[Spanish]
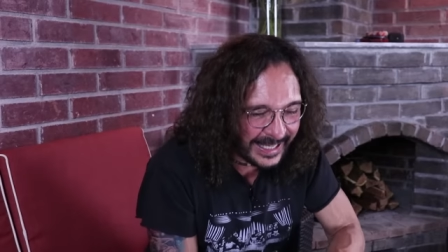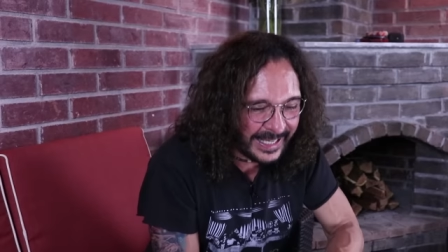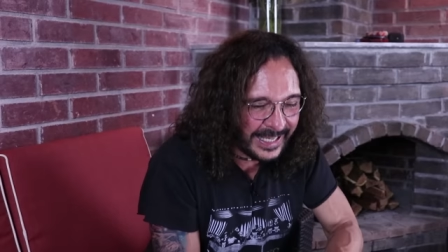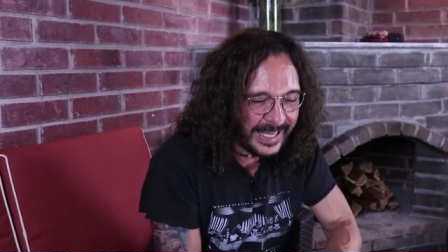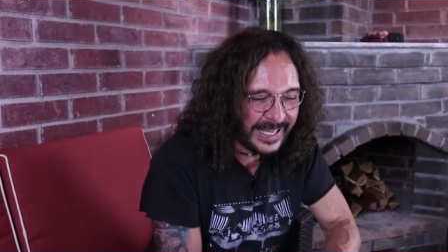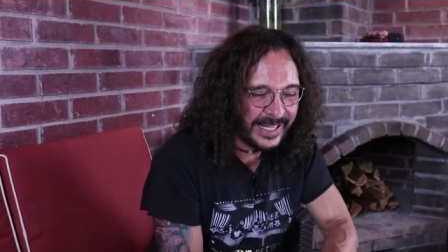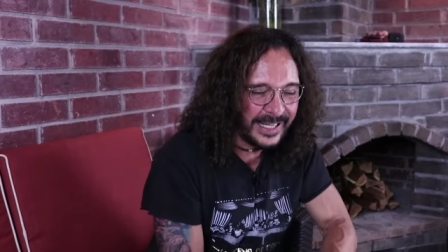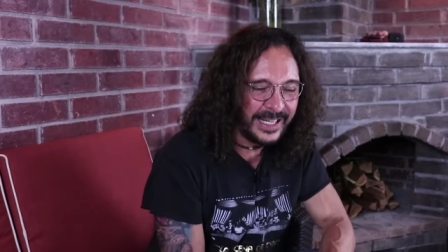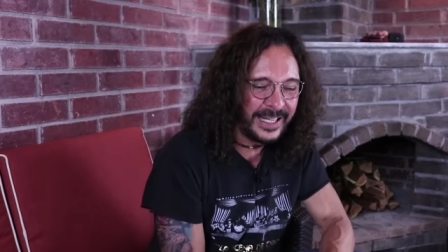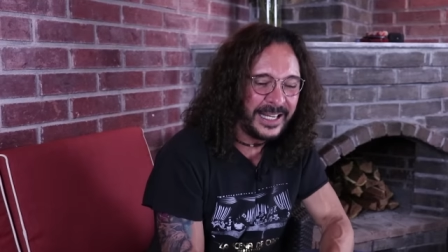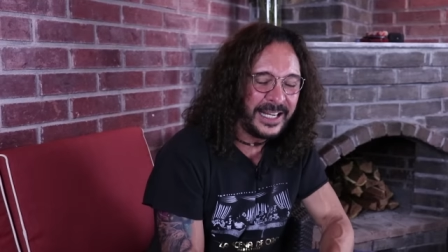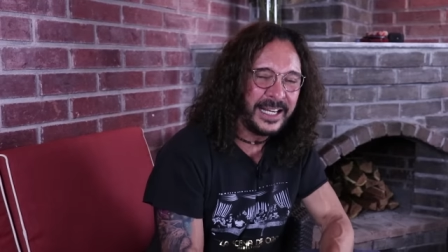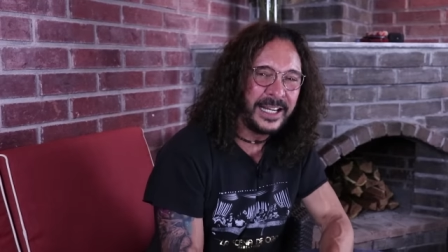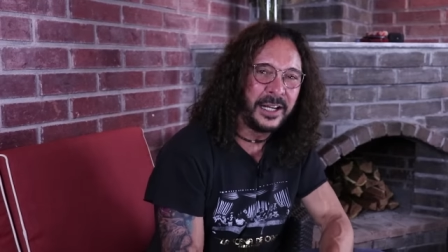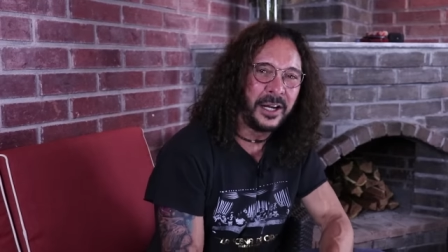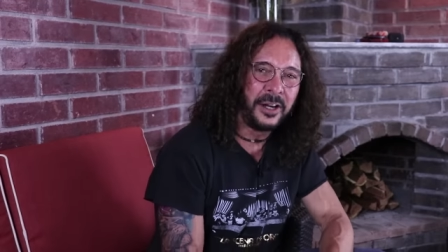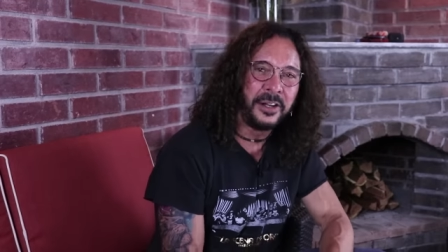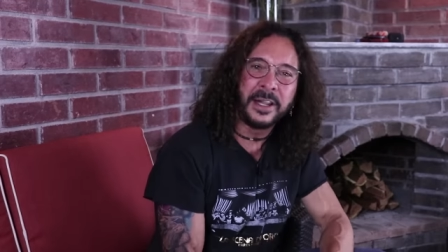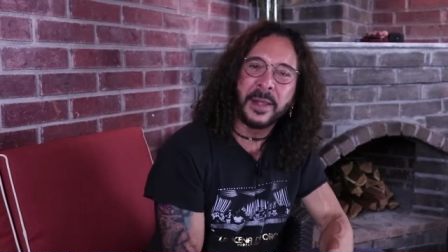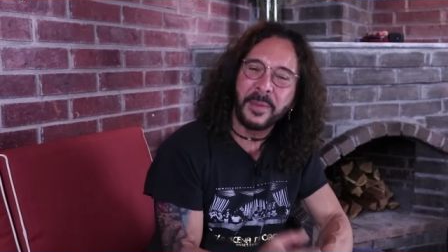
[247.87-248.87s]

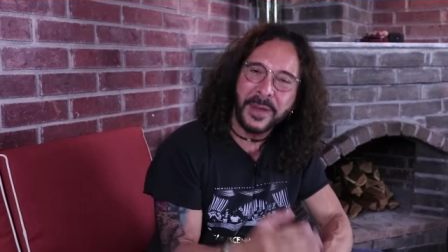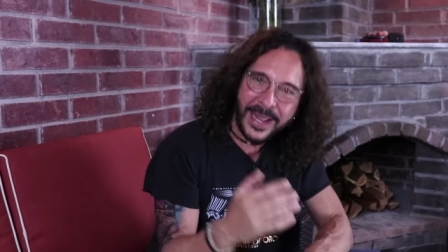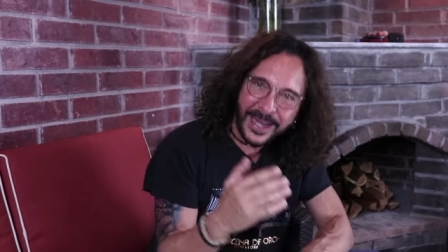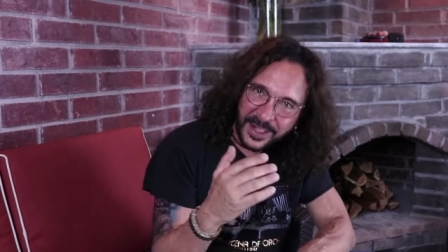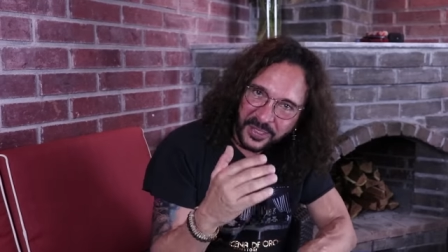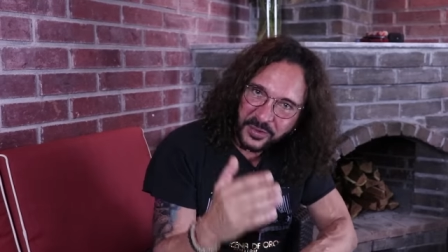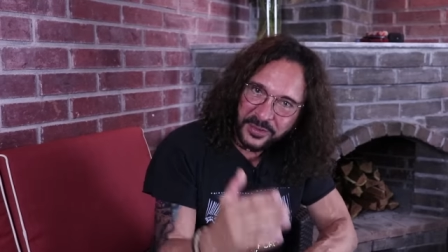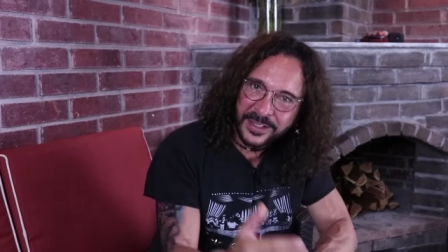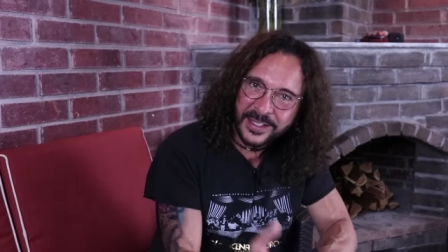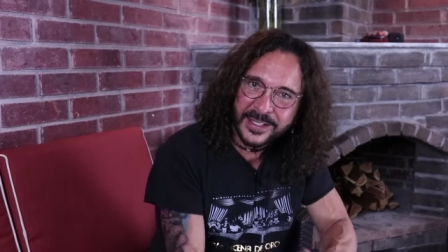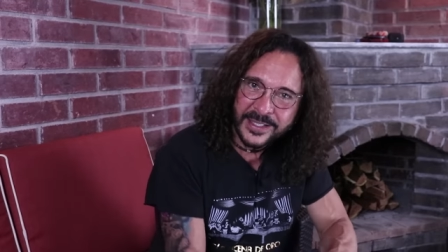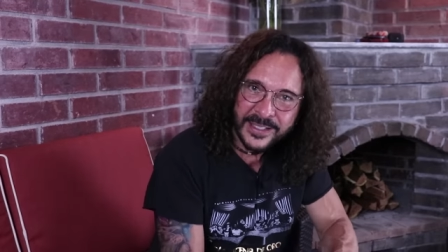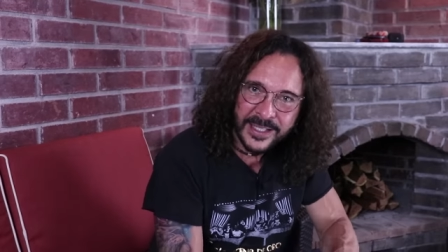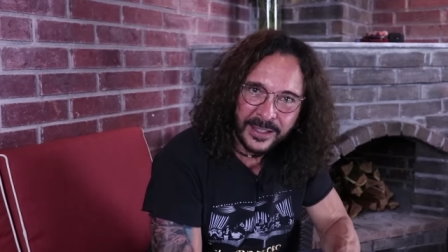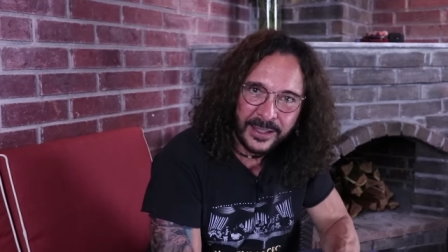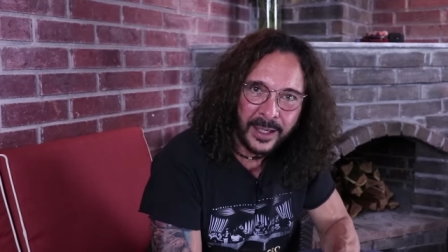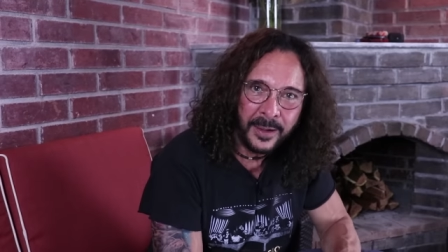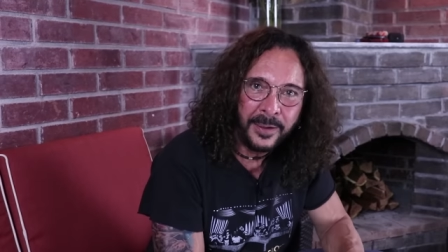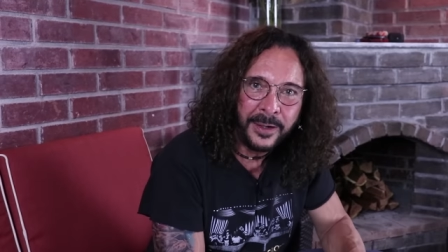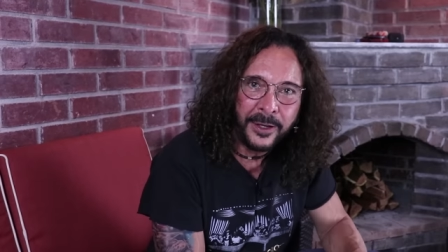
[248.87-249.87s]
Y de veras no quieres
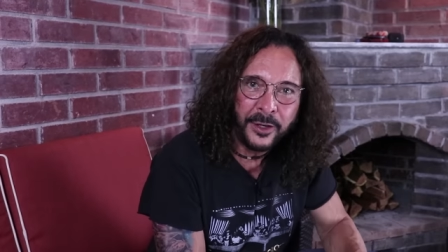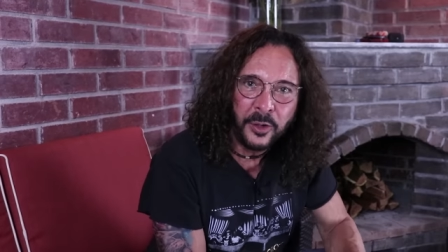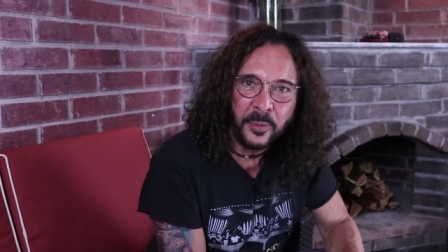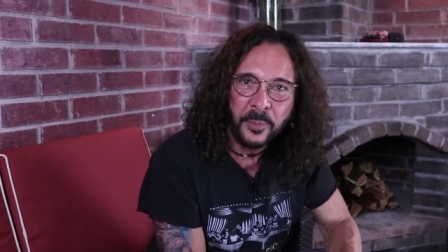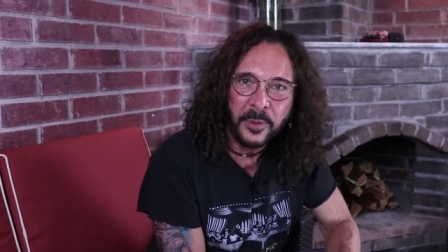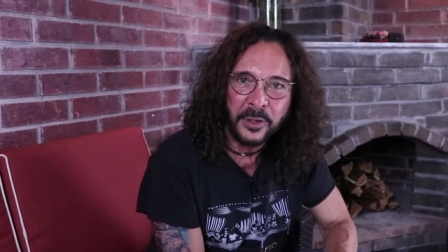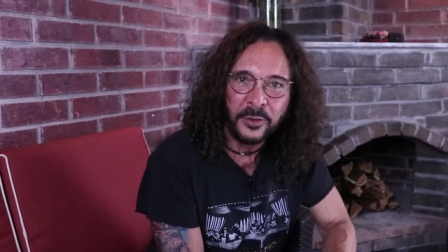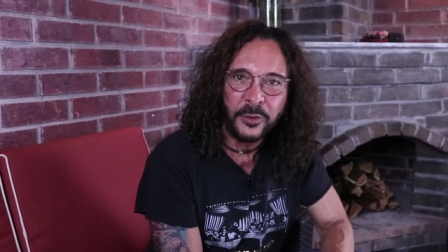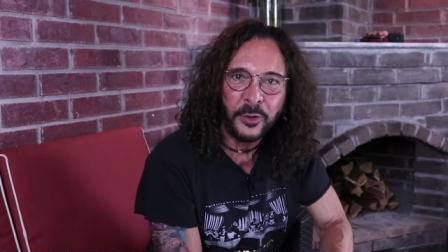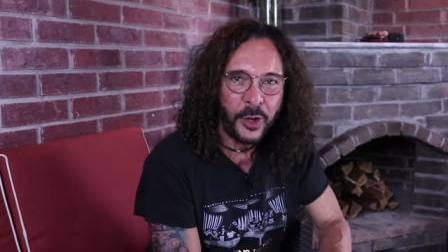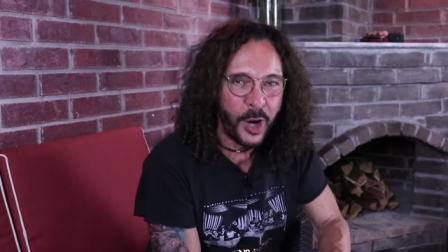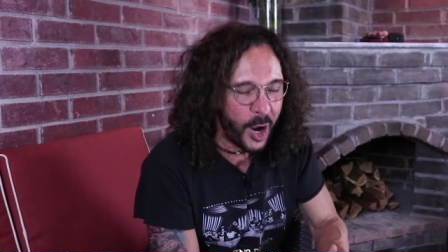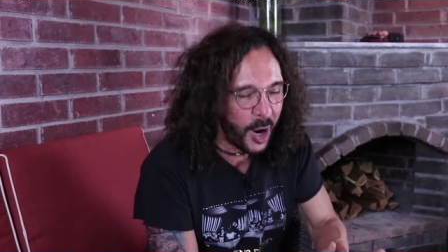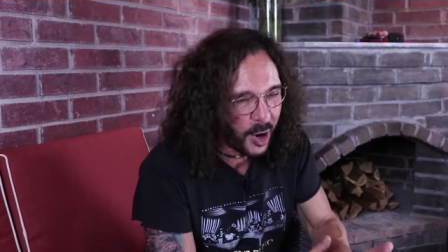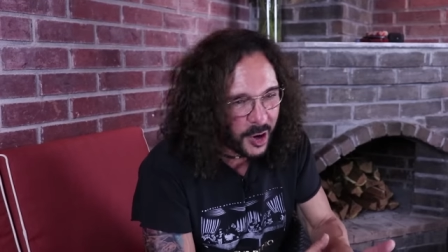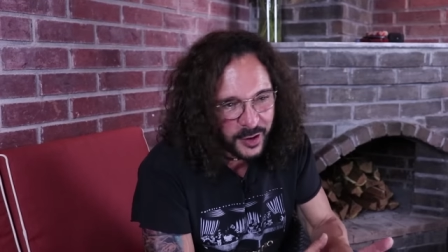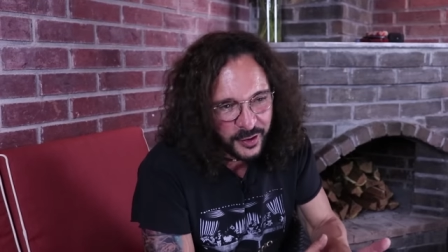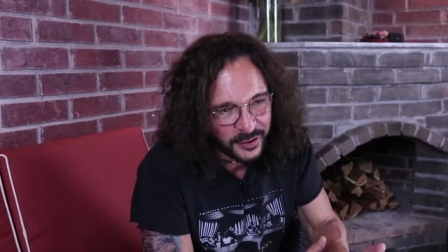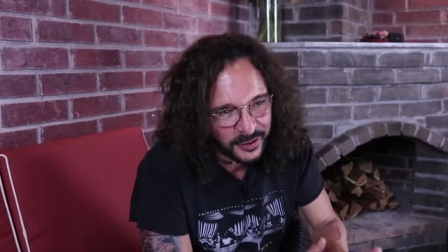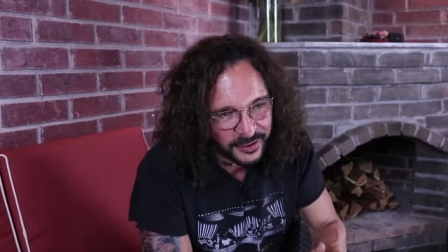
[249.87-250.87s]
que te vaya al aeropuerto.
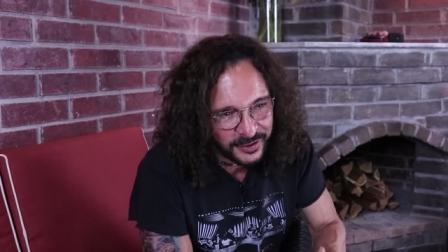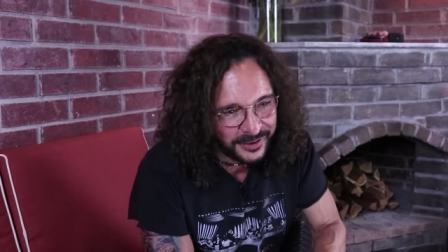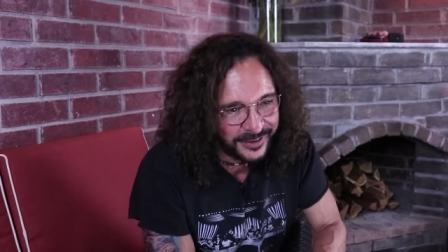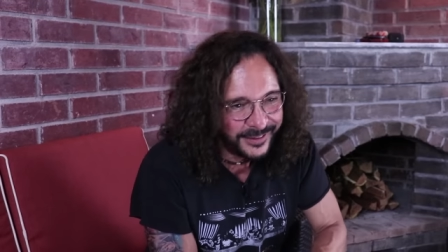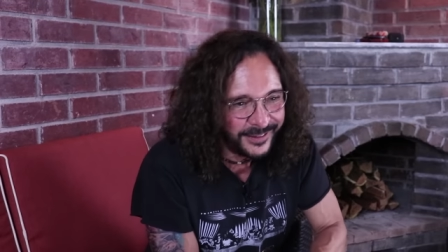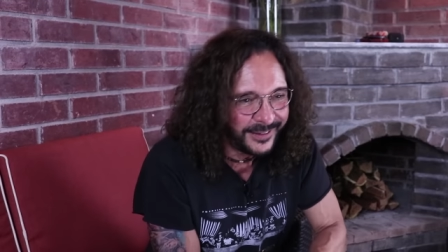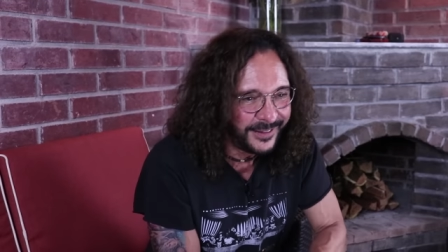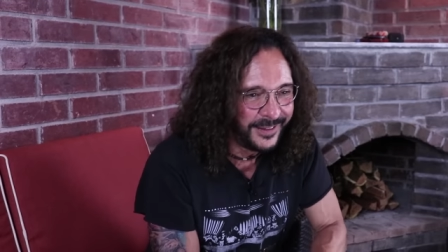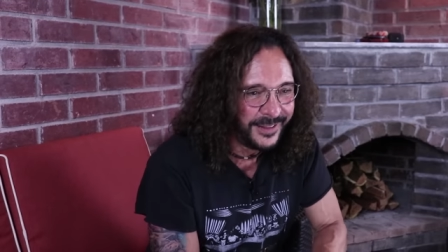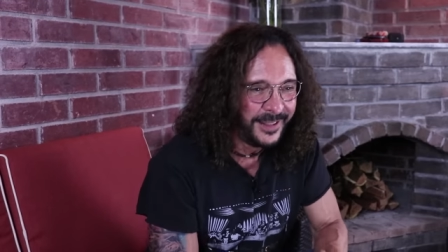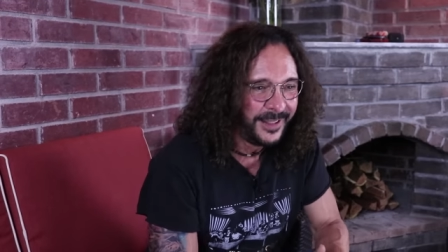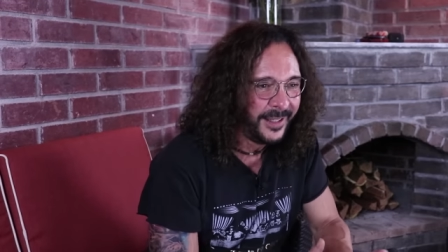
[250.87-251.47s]
No, no, no.